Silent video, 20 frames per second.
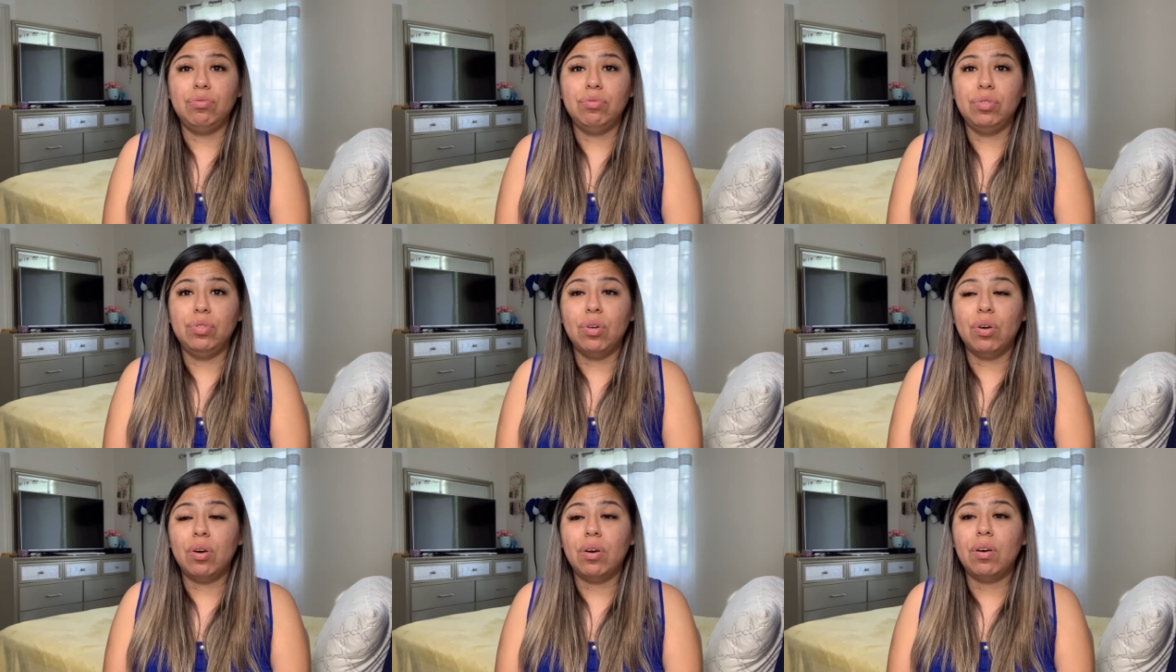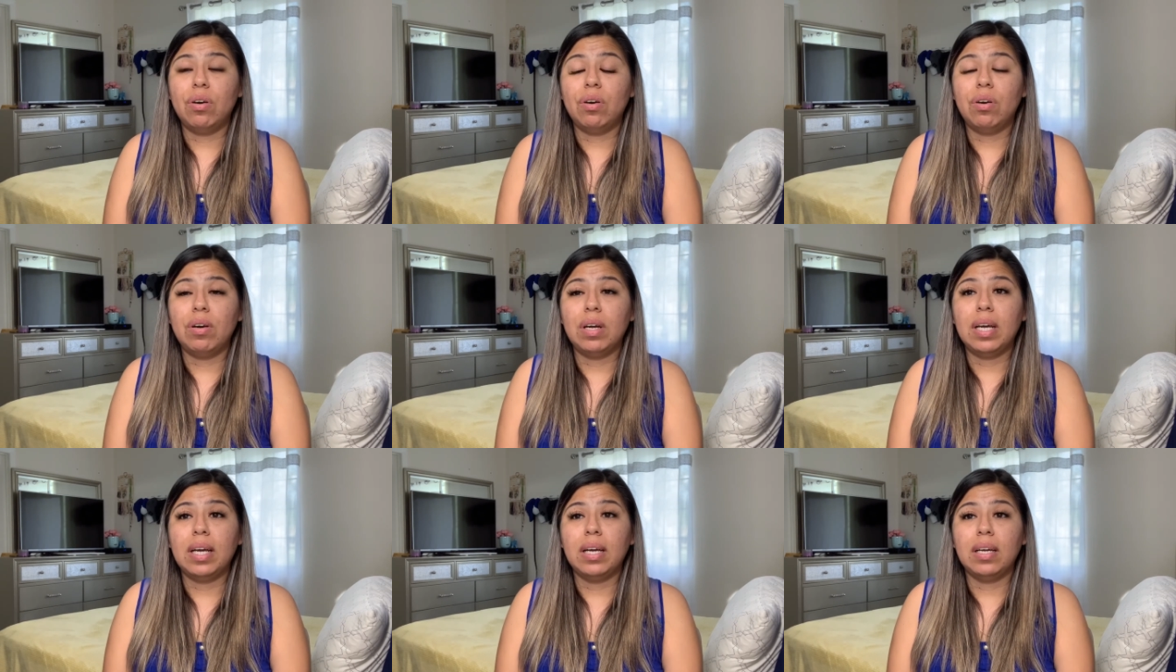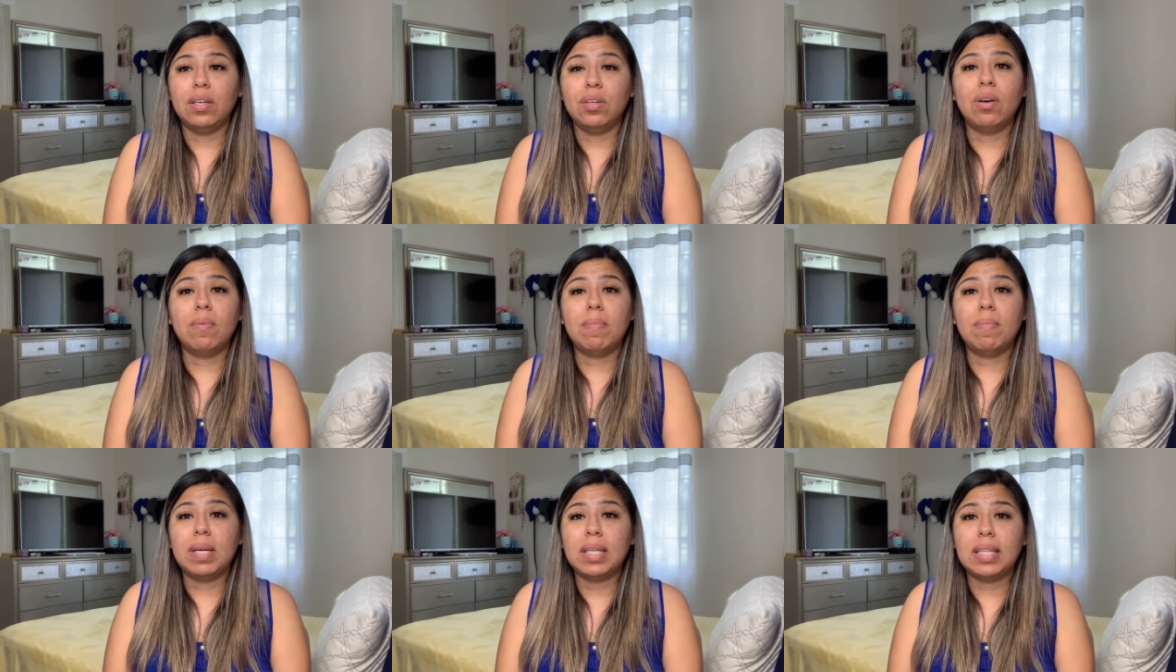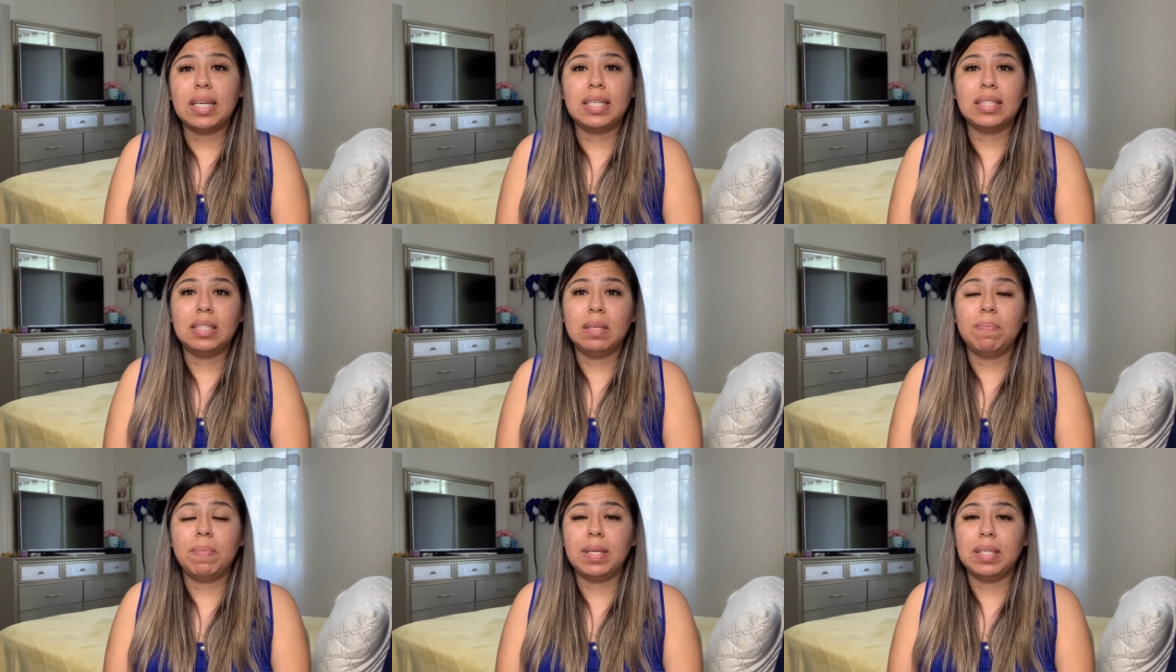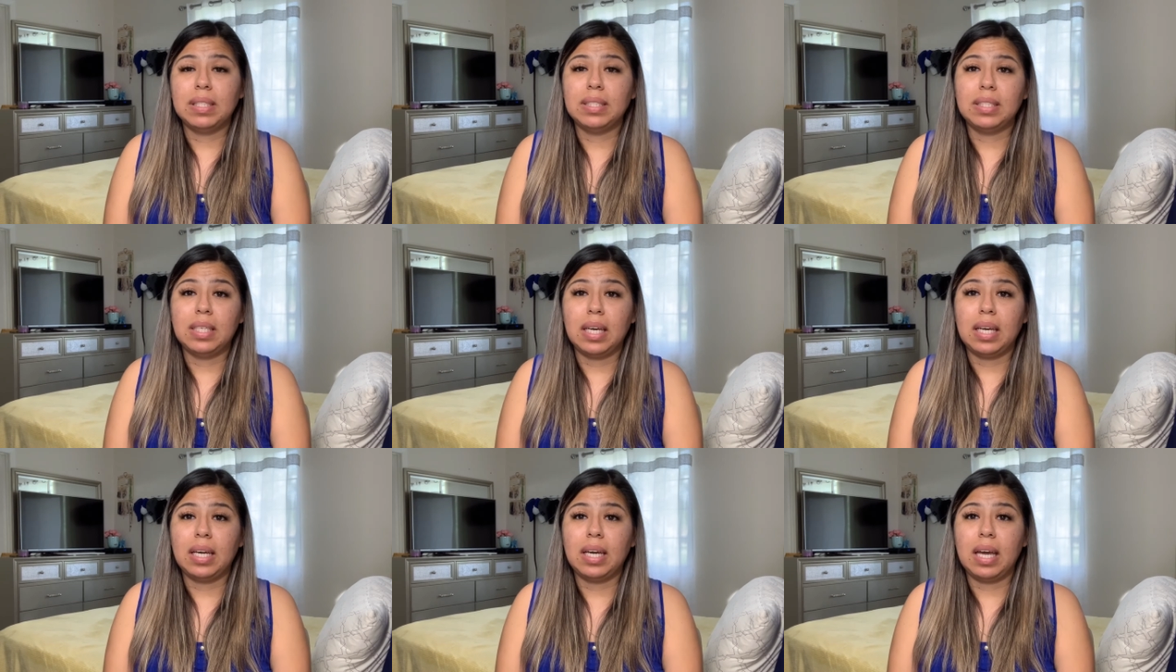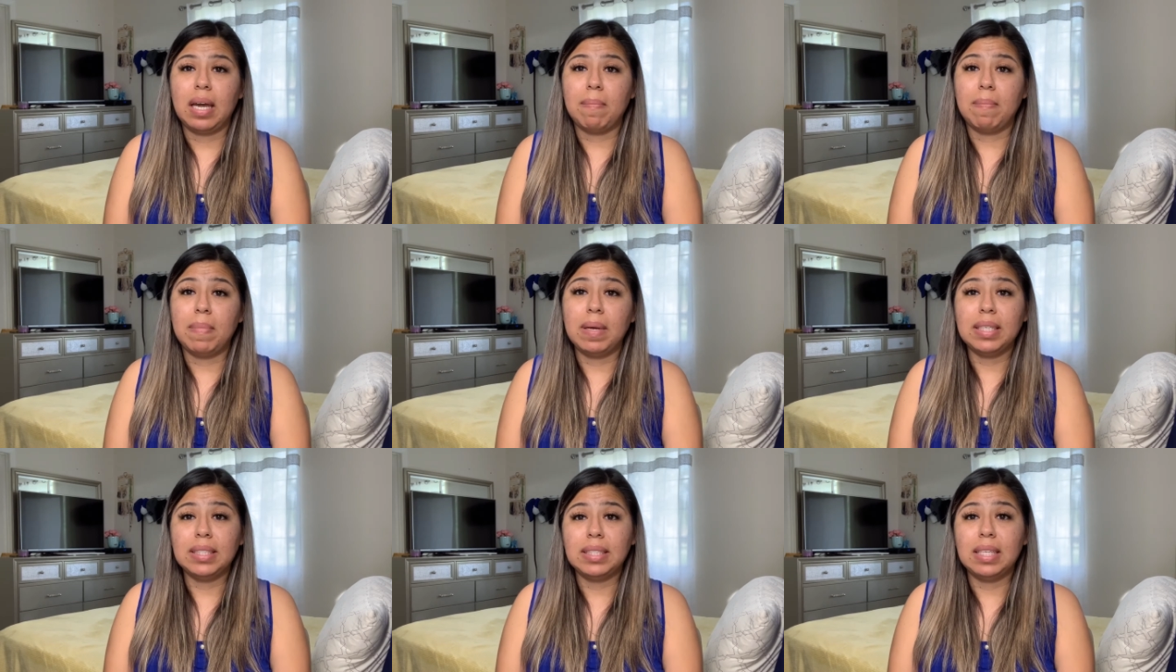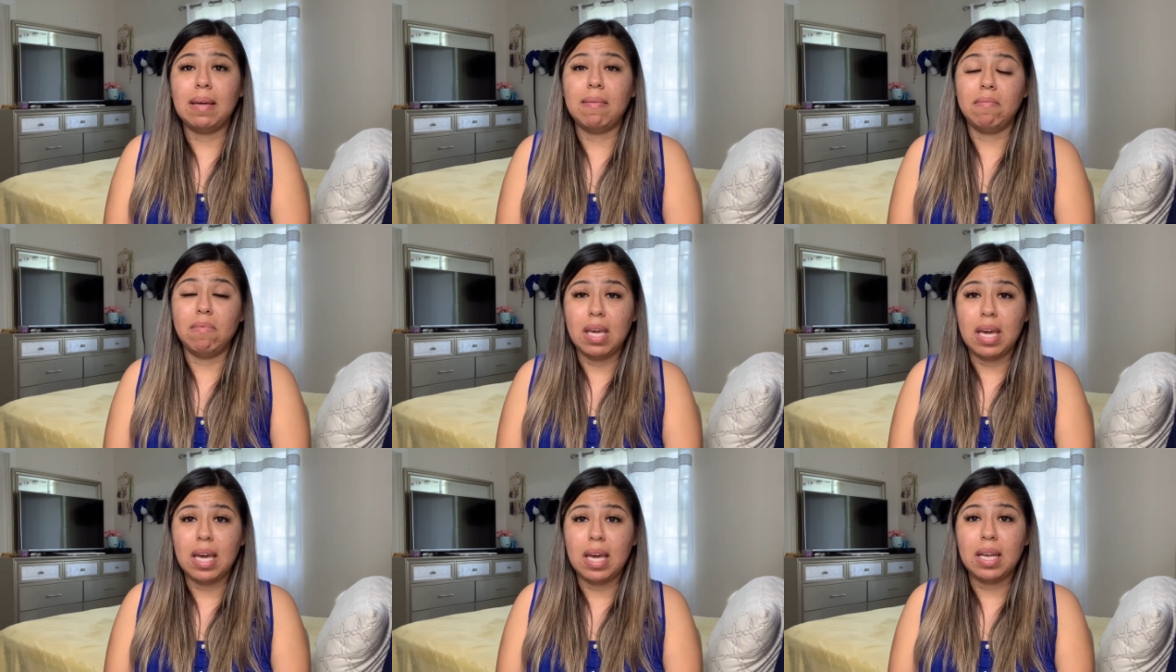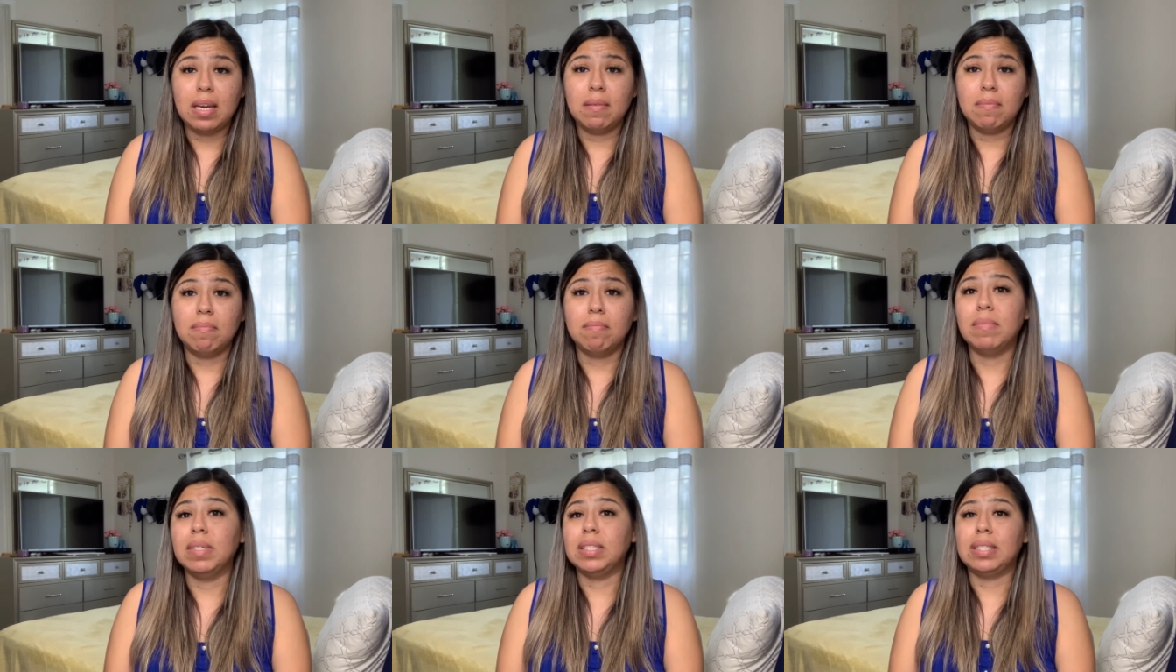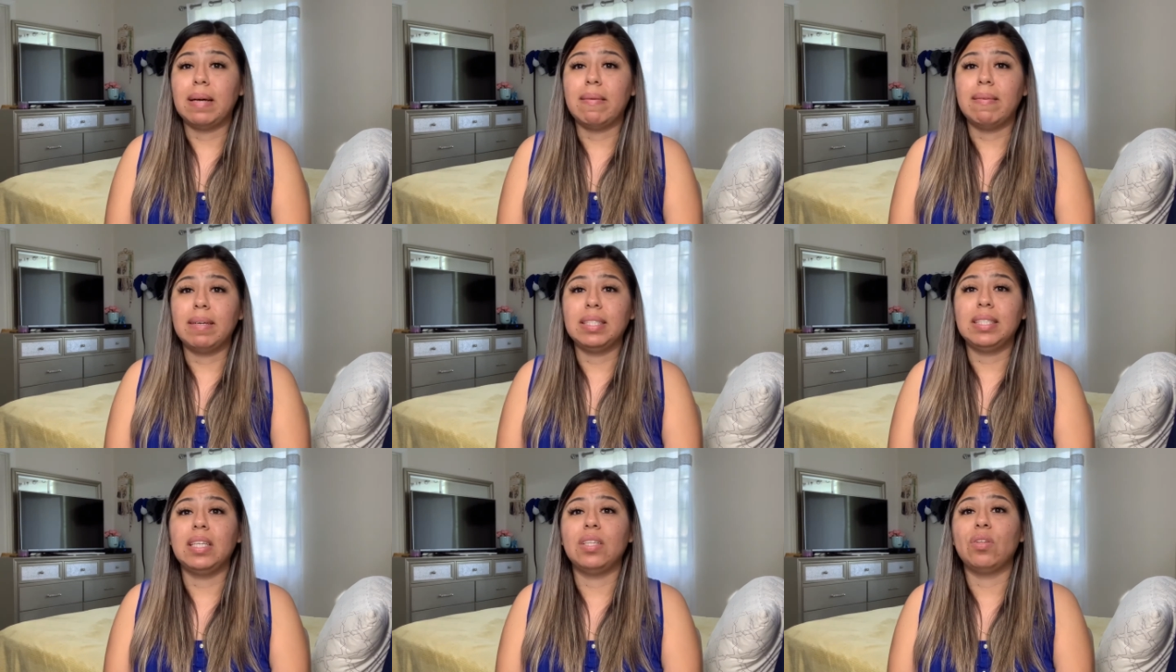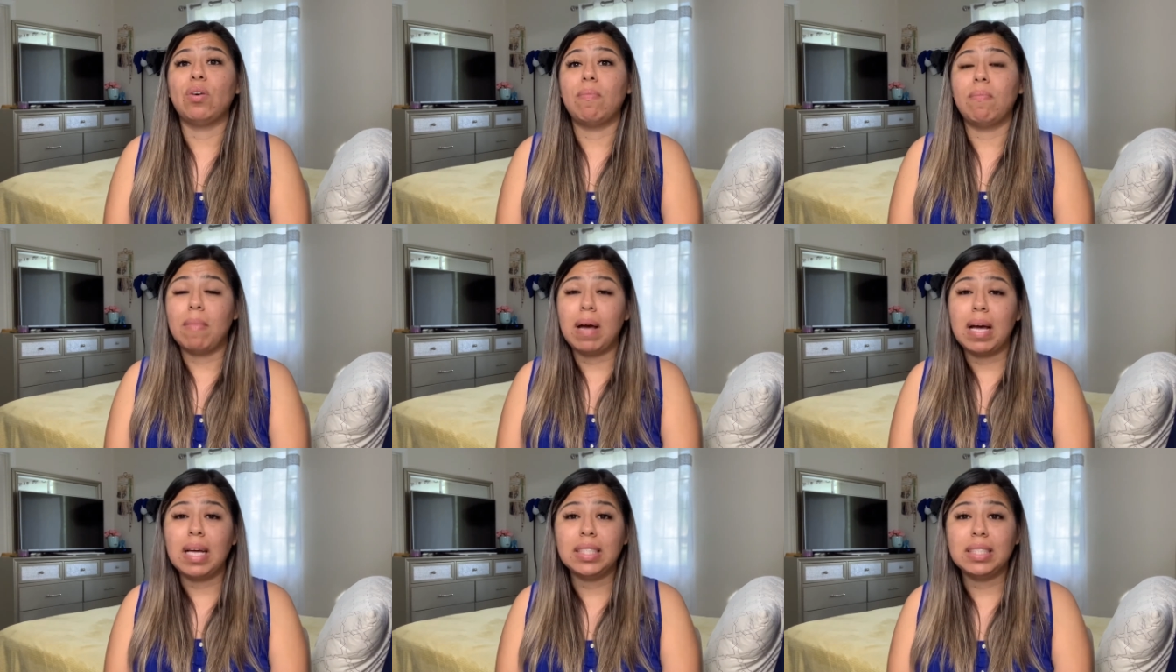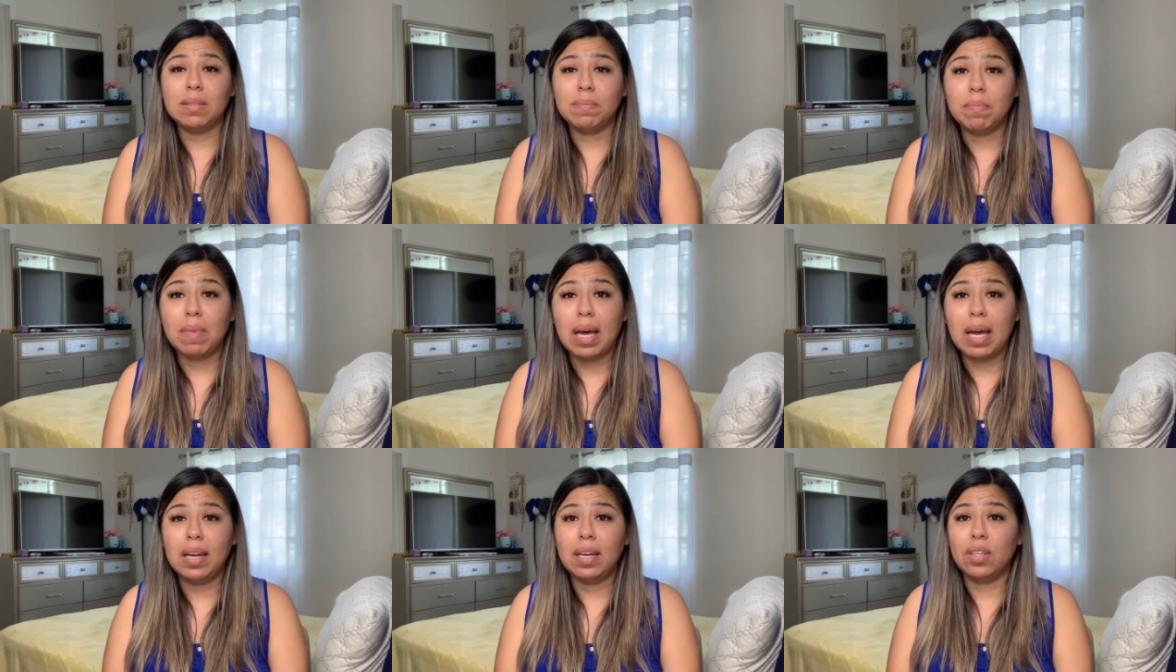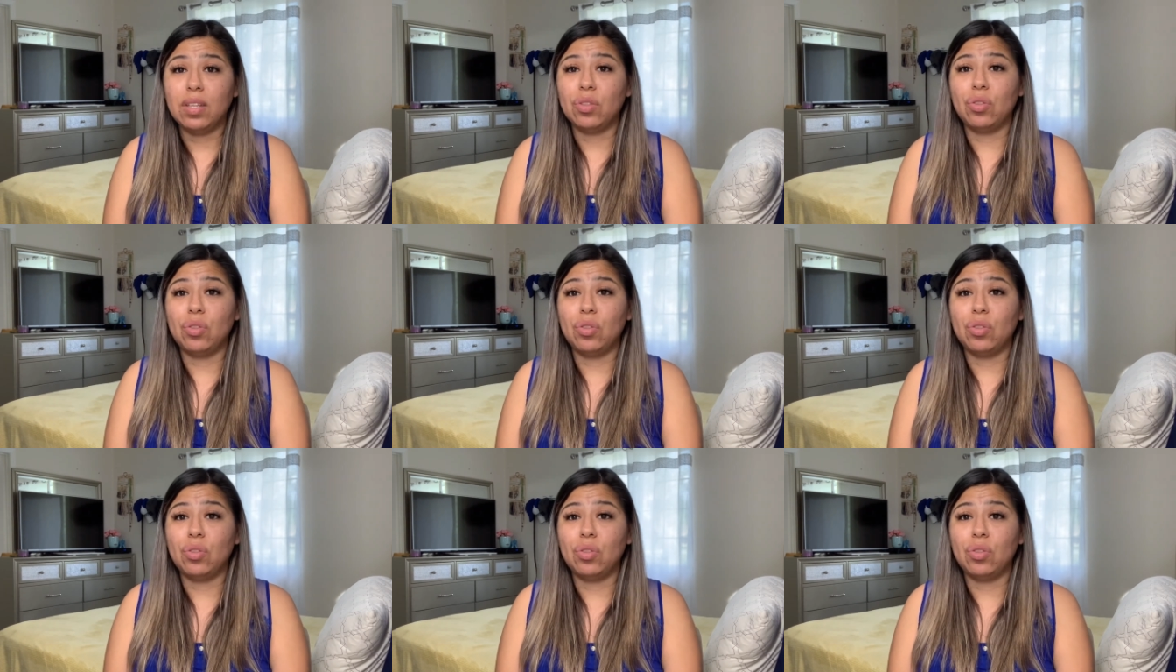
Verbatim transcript: yo, yo en verdad sí pensé que en vez de bien me estaba haciendo más mal